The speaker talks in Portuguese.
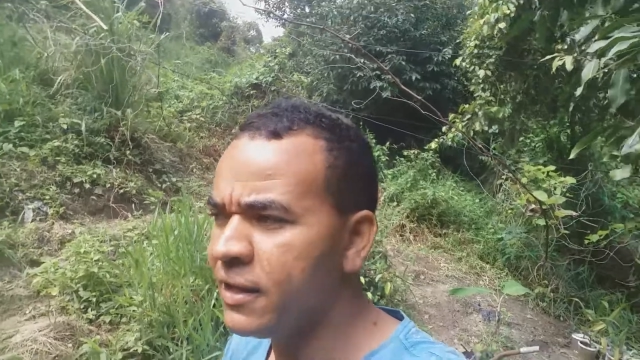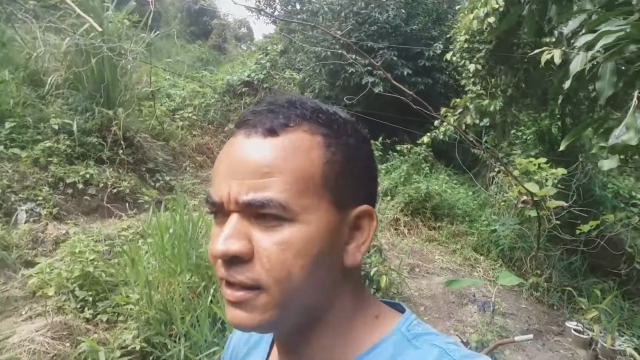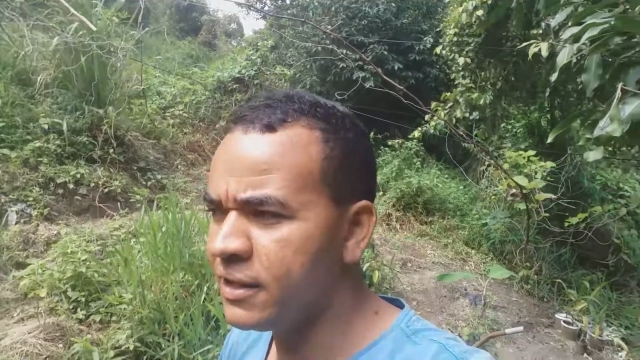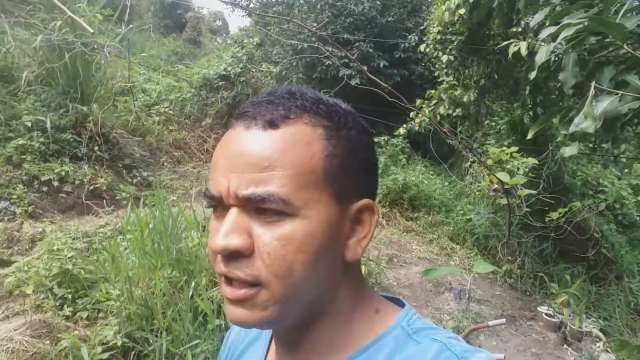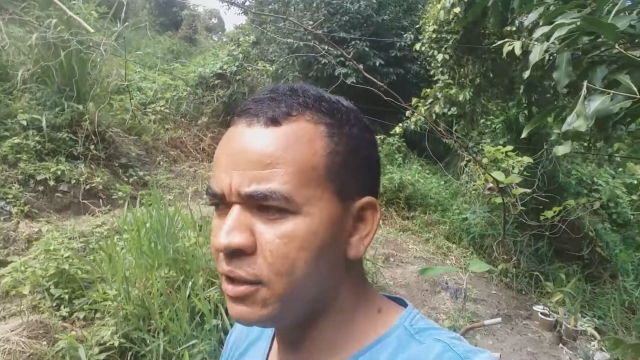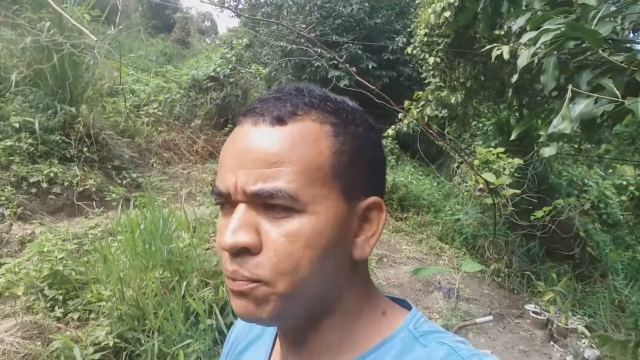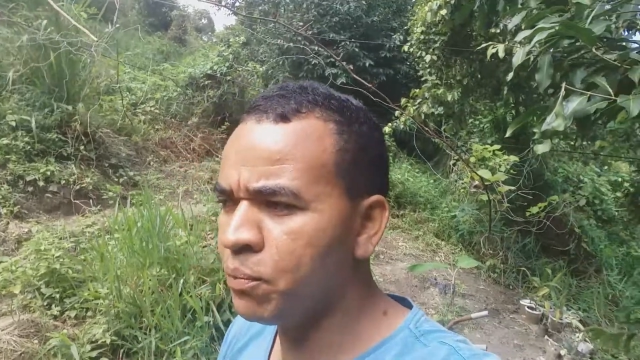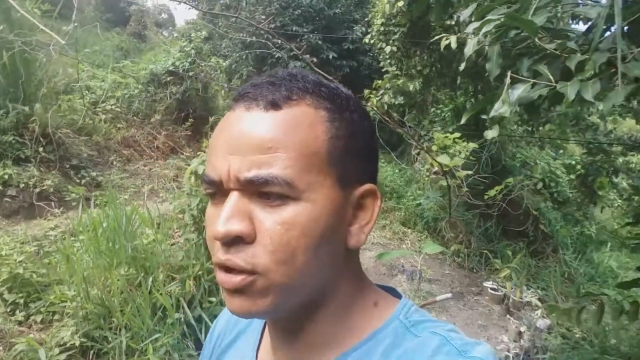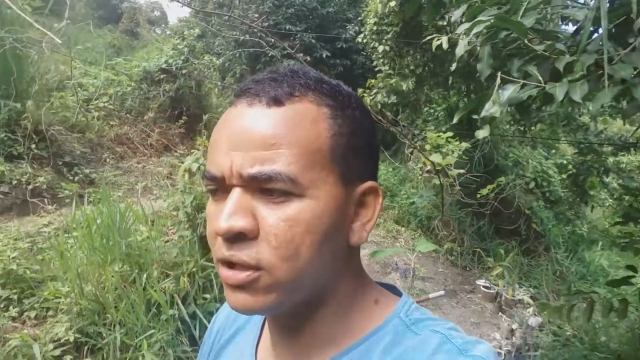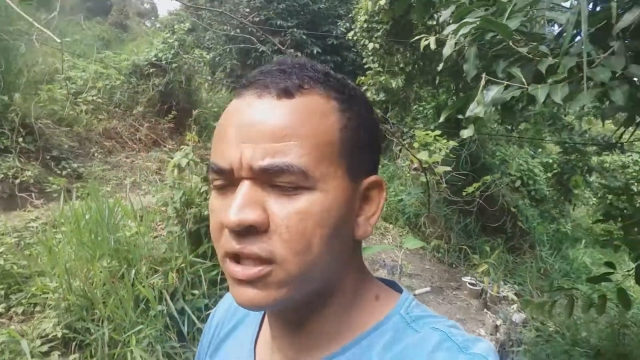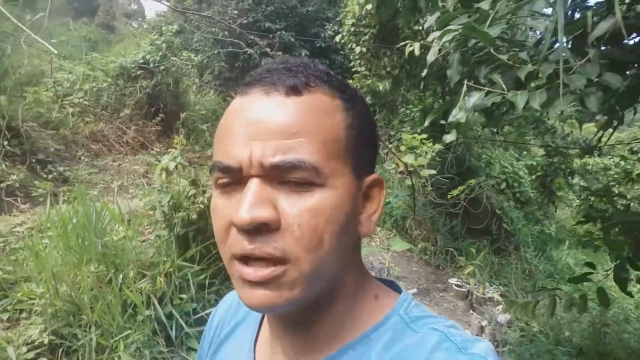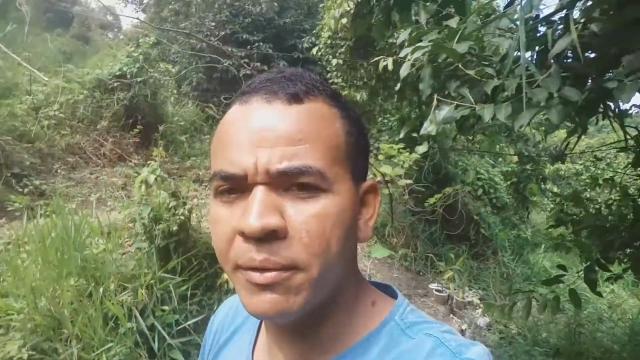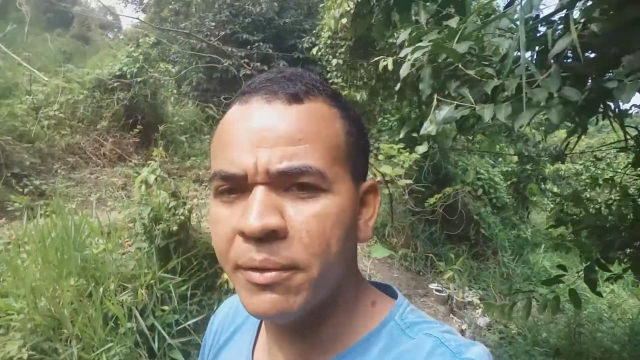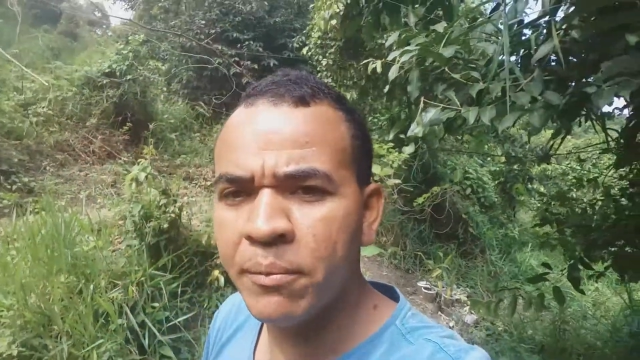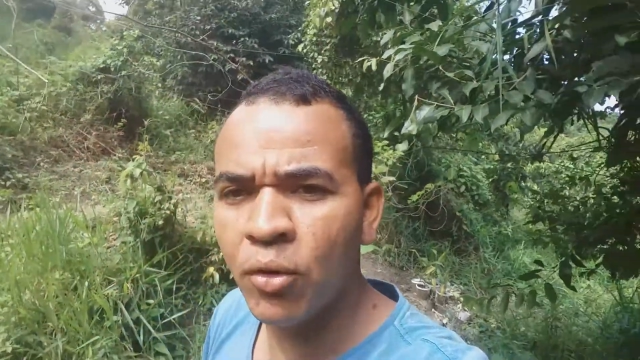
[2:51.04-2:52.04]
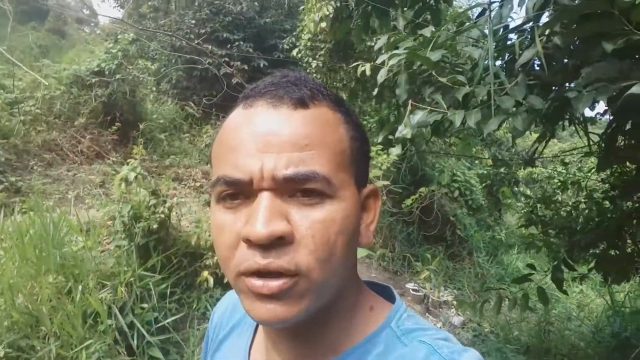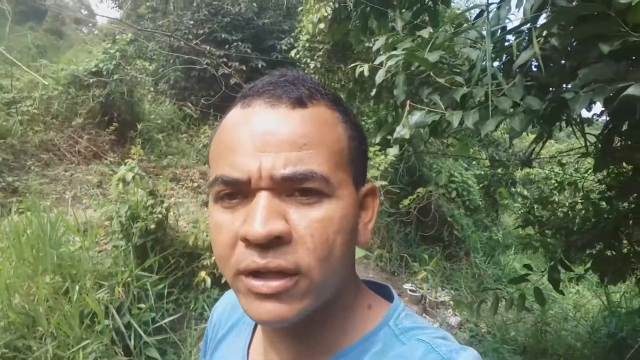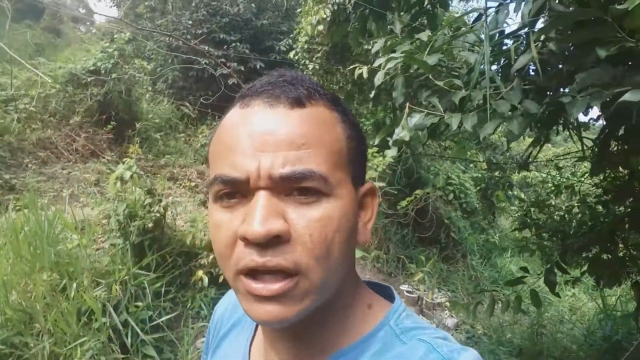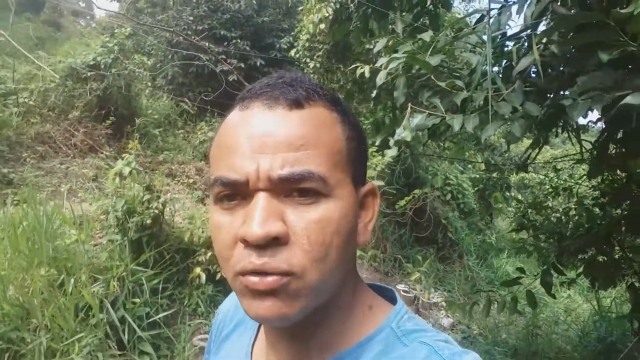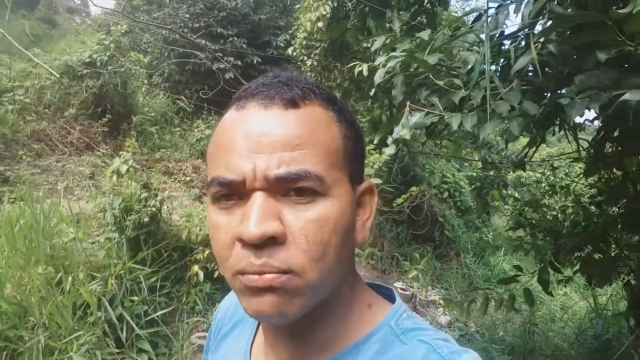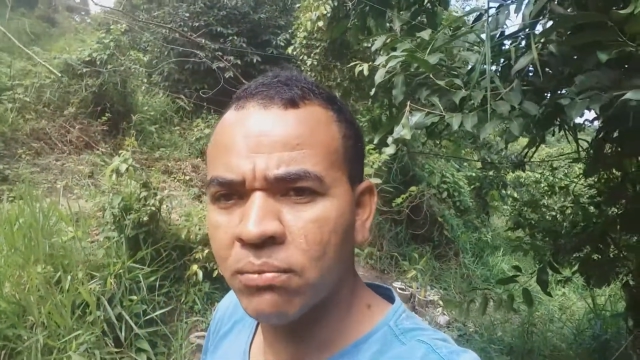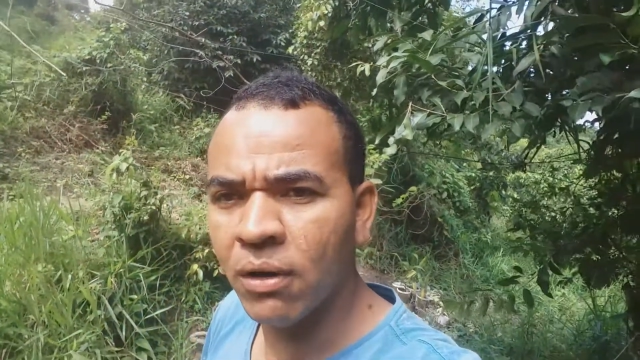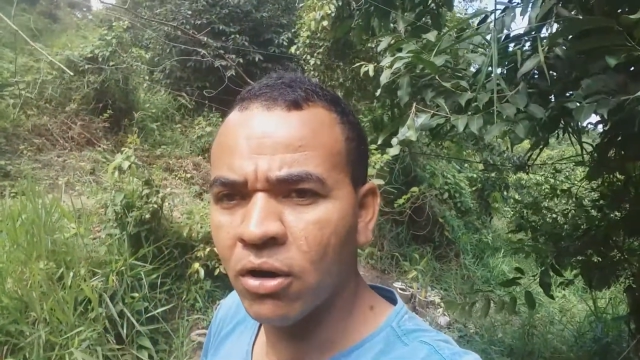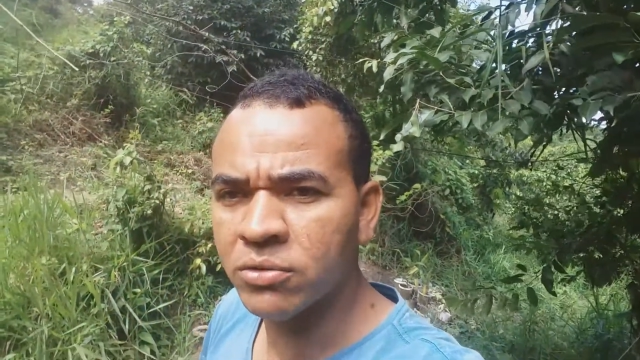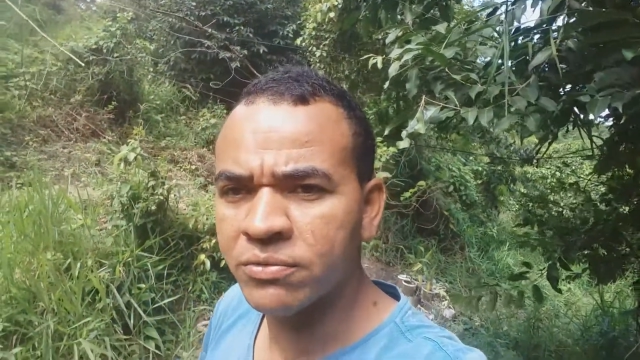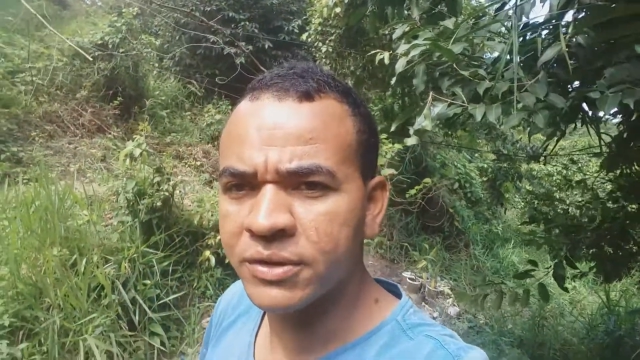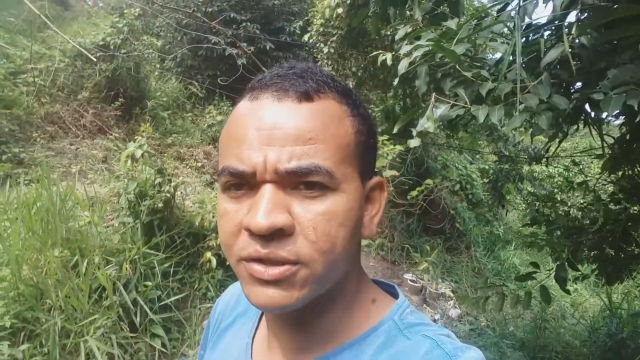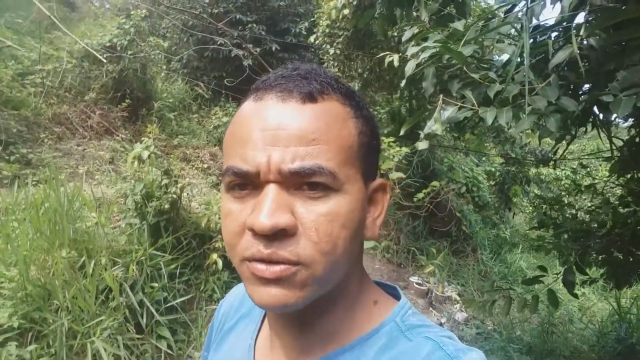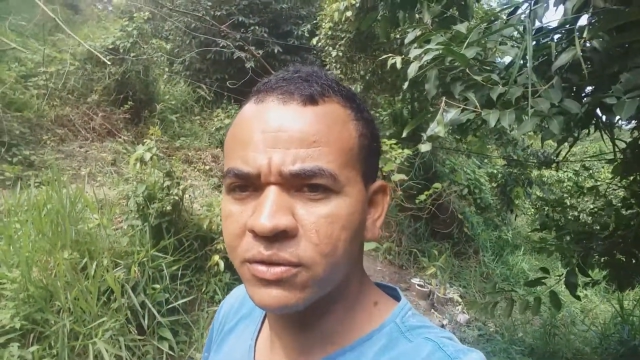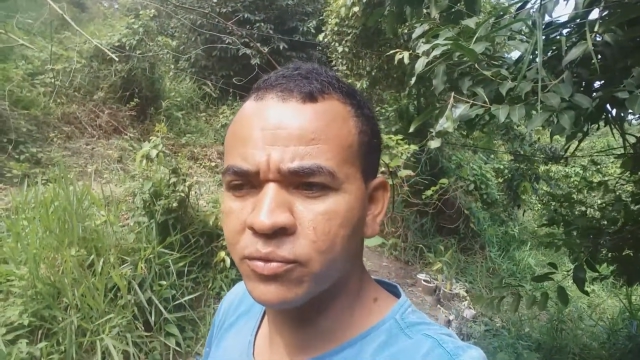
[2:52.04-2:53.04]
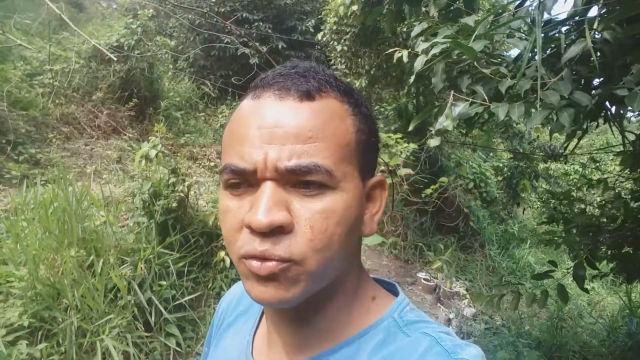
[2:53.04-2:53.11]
E ele pode também brotar num balde, pessoal.